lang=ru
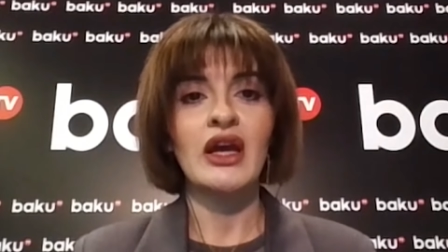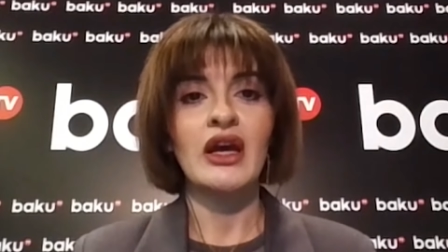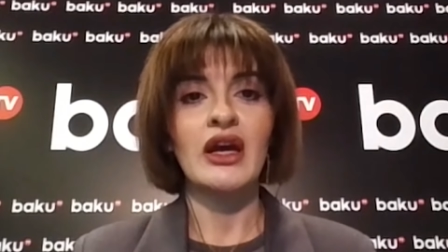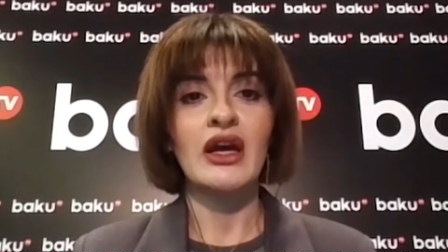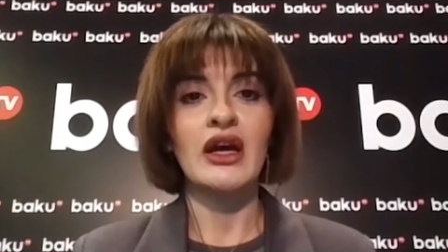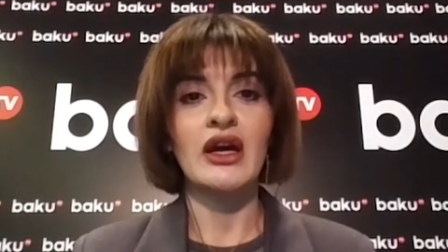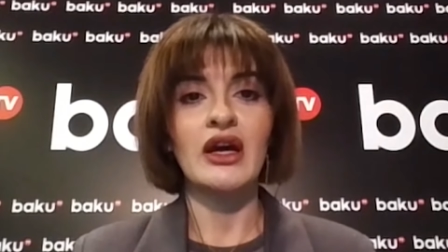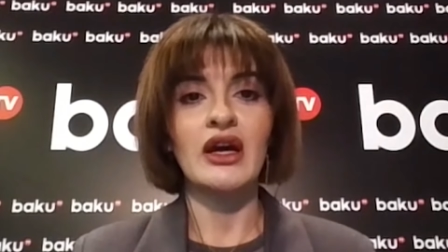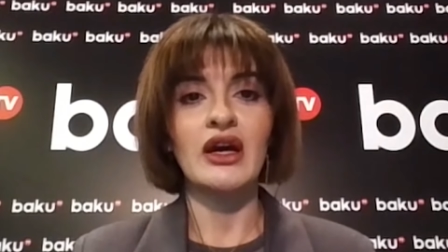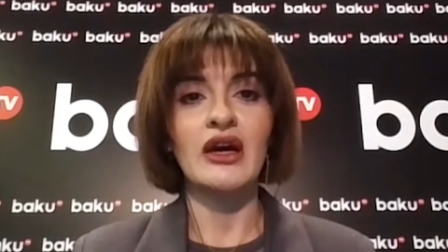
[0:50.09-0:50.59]

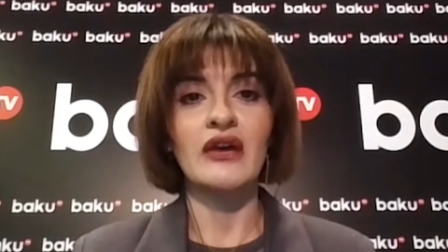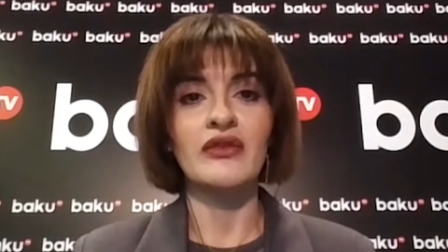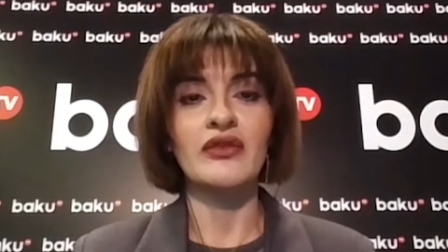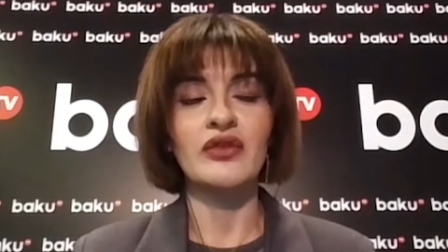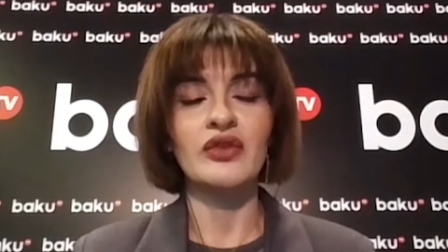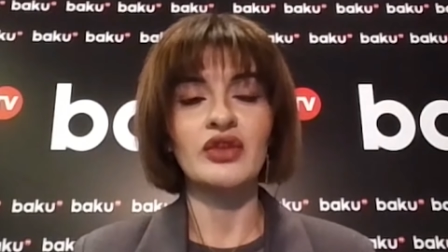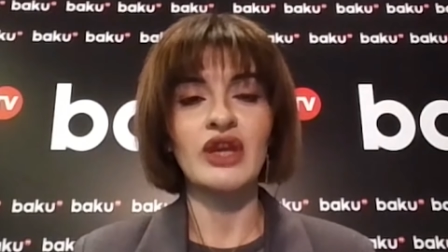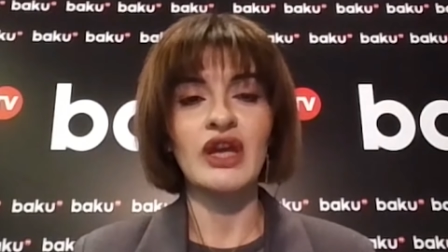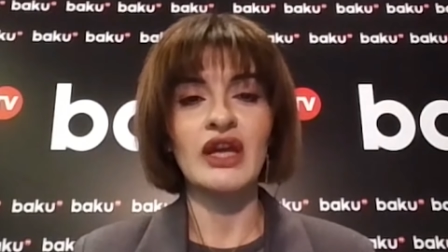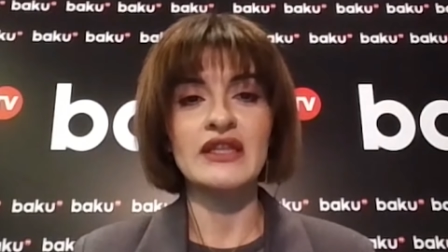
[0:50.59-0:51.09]

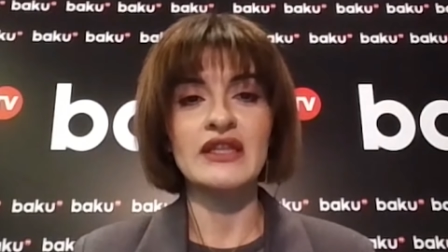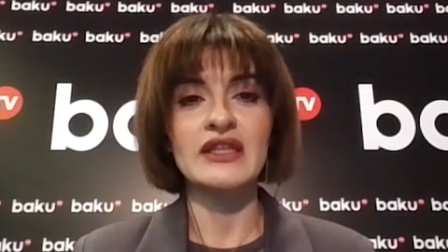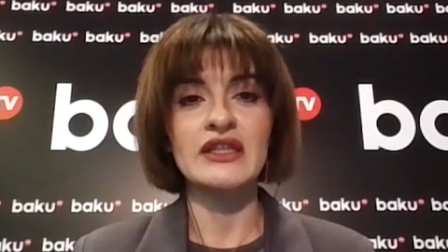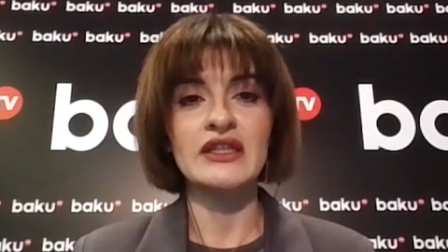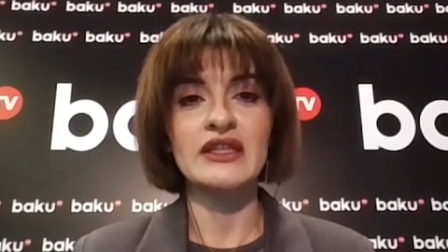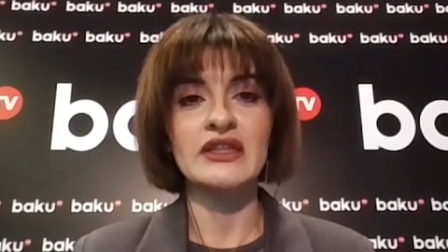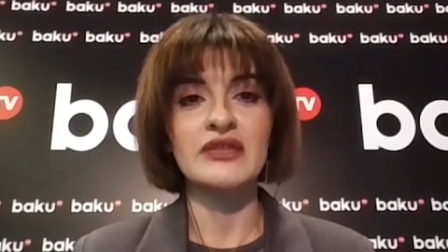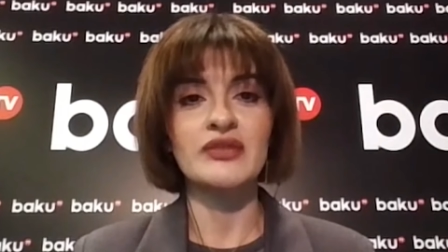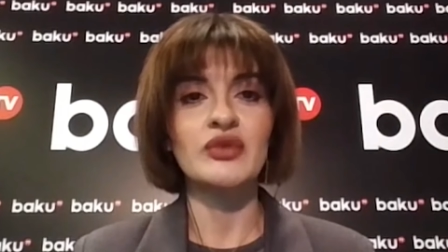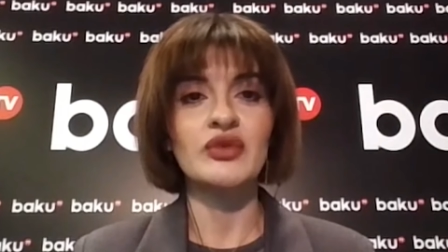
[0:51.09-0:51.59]
Вот
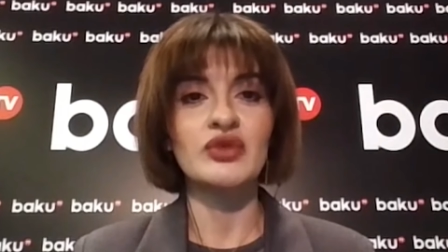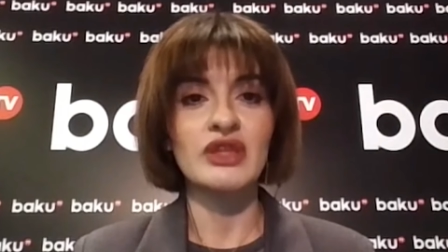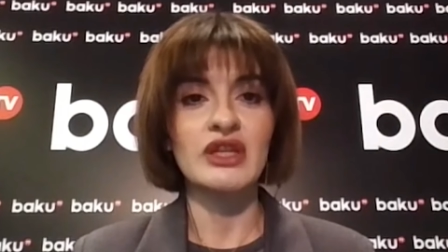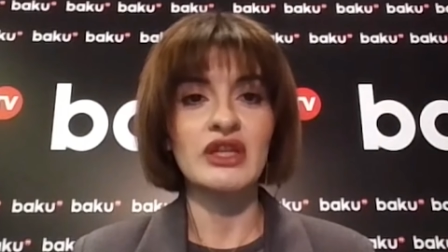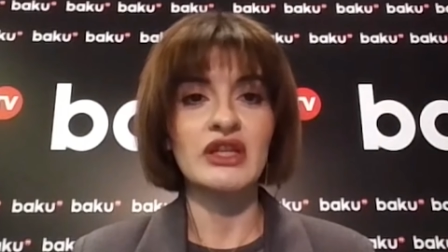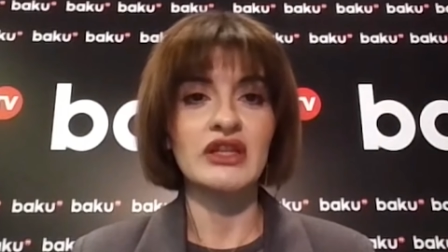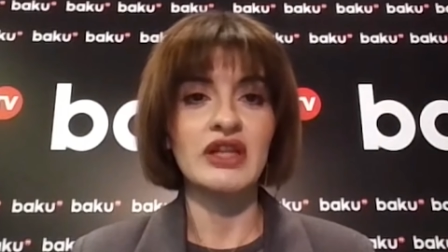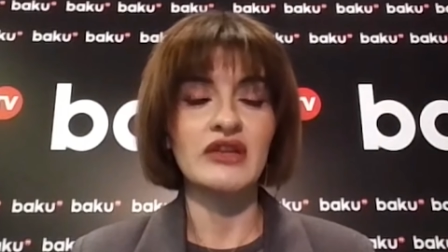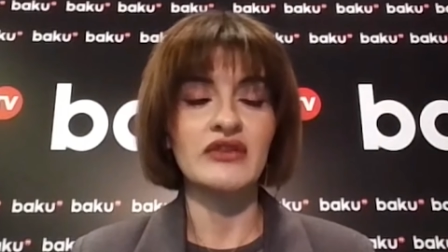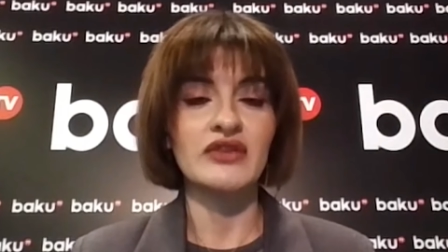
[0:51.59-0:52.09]
хотелось бы
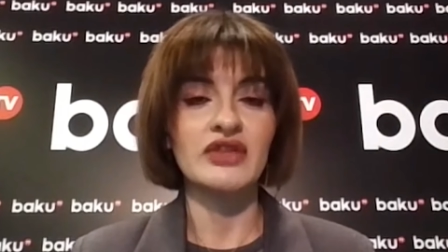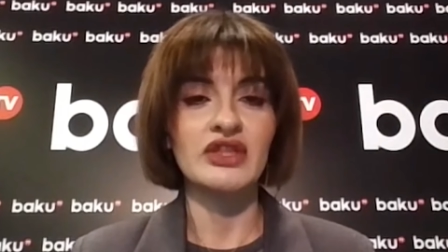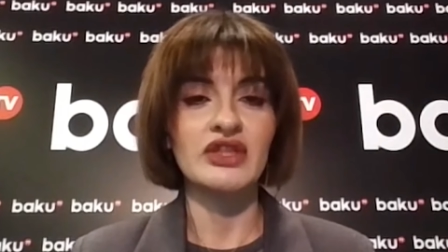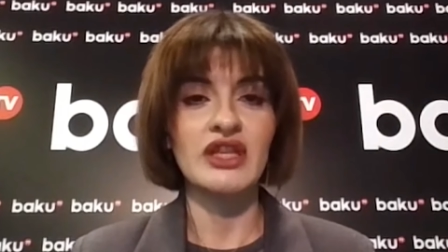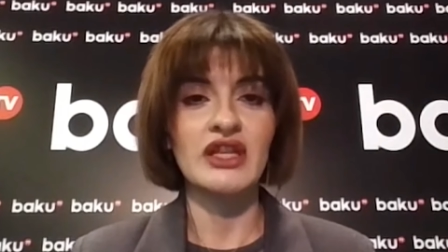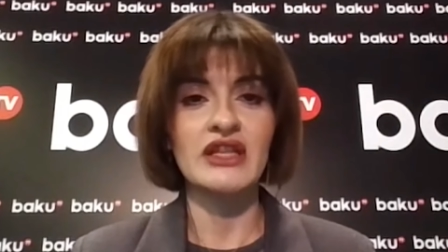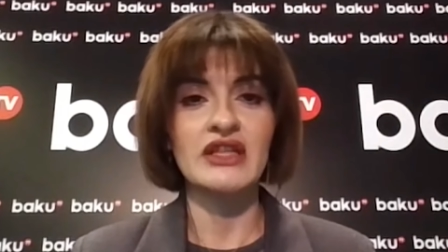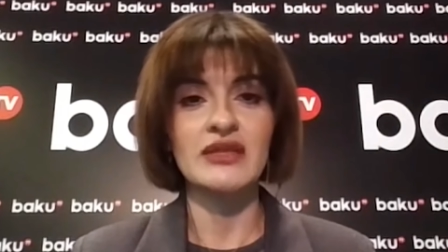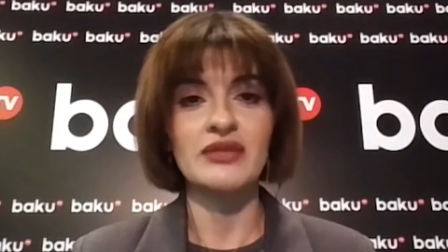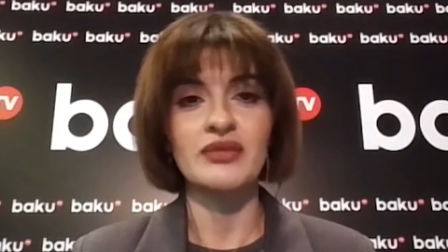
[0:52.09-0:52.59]
узнать, как вы
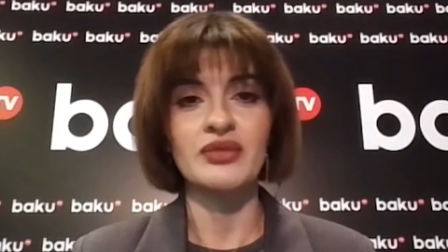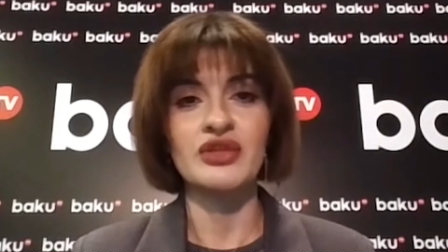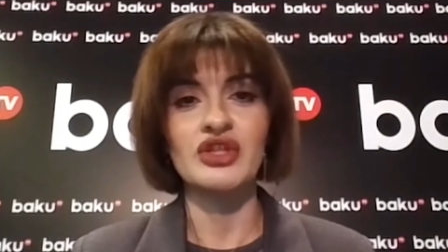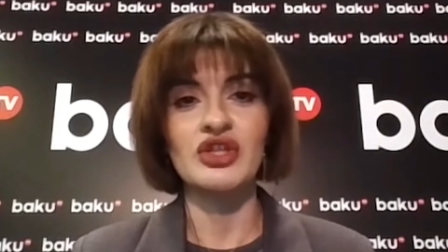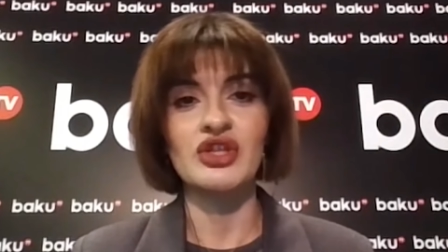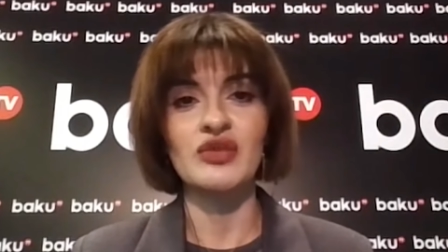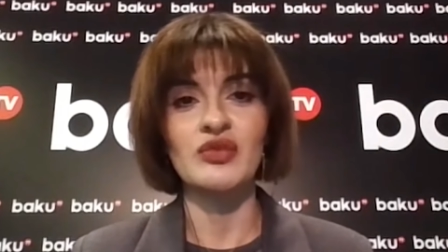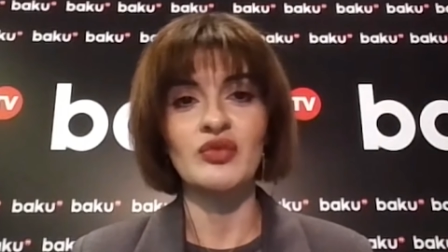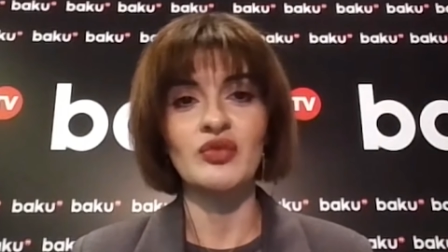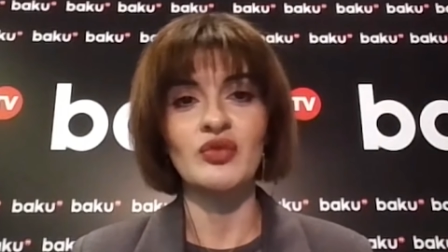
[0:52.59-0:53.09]
считаете,
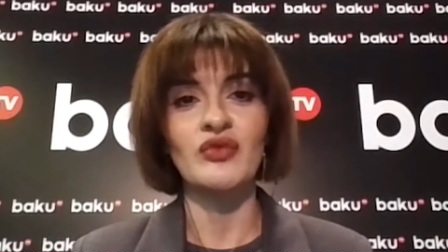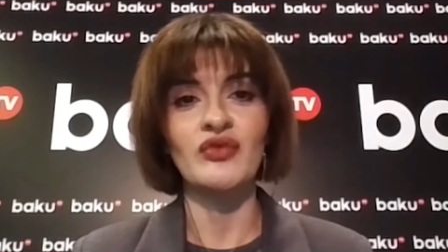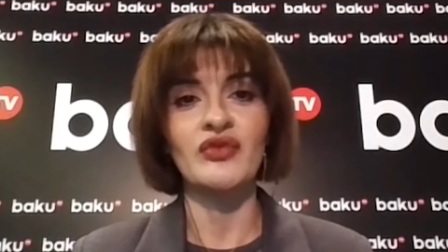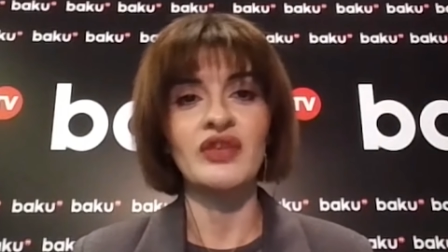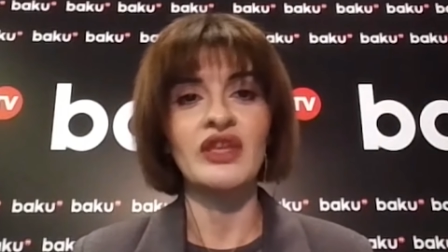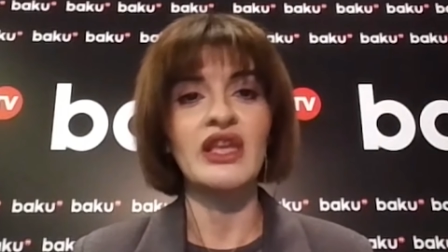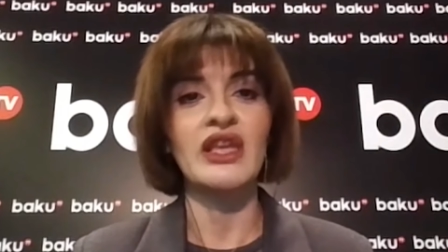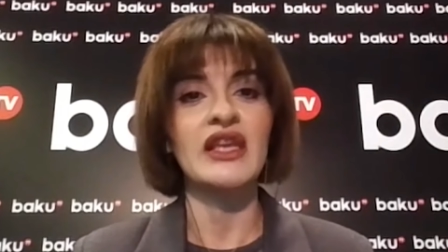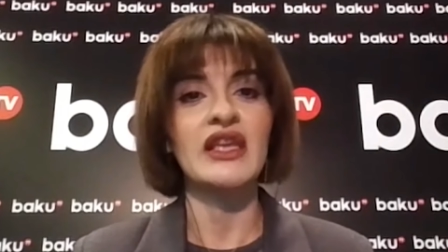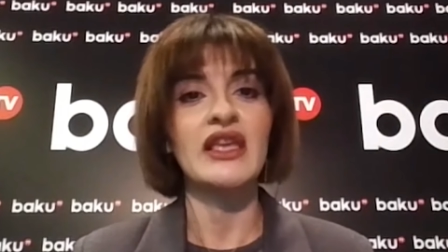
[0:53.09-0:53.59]
почему
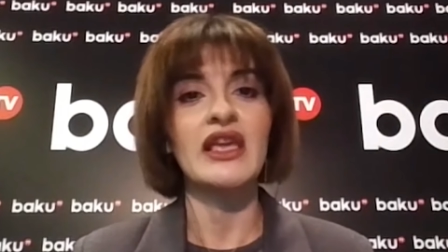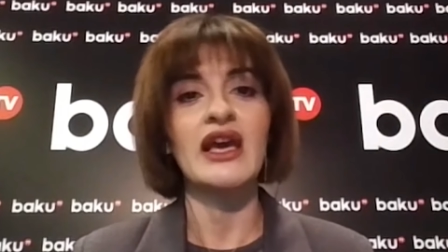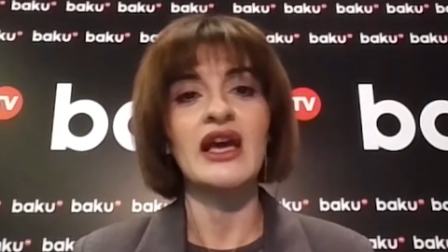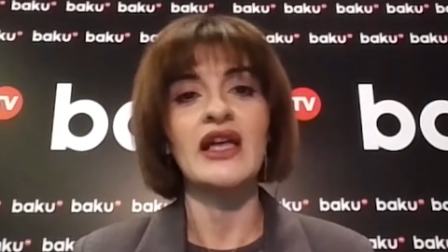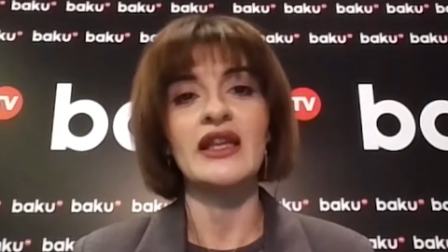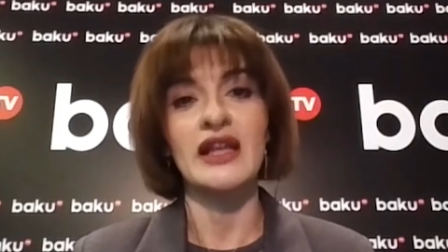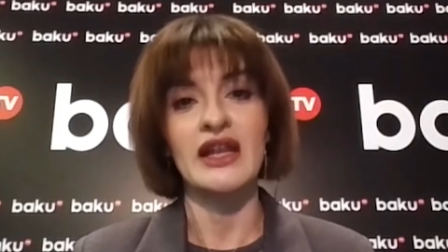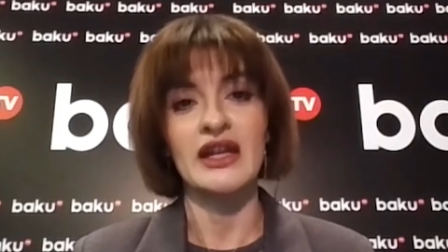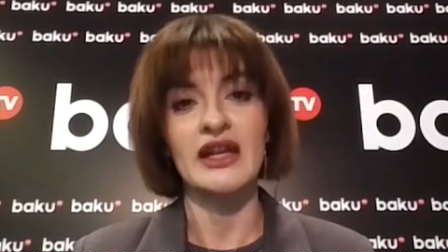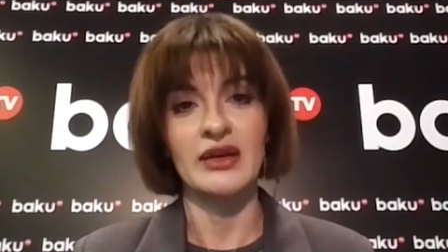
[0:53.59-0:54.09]
вне
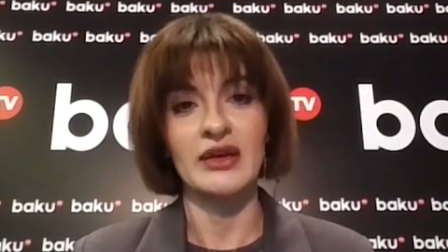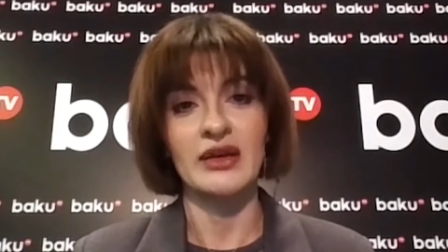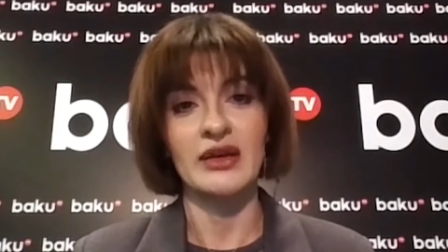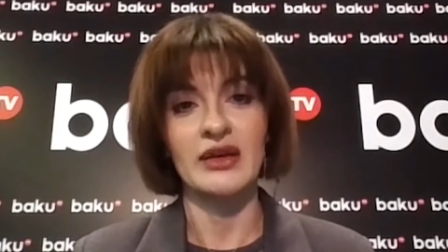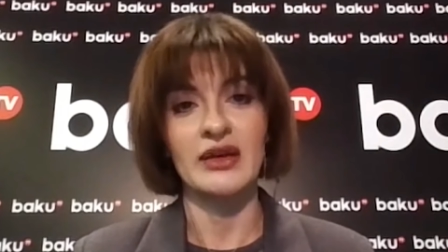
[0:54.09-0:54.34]
региональных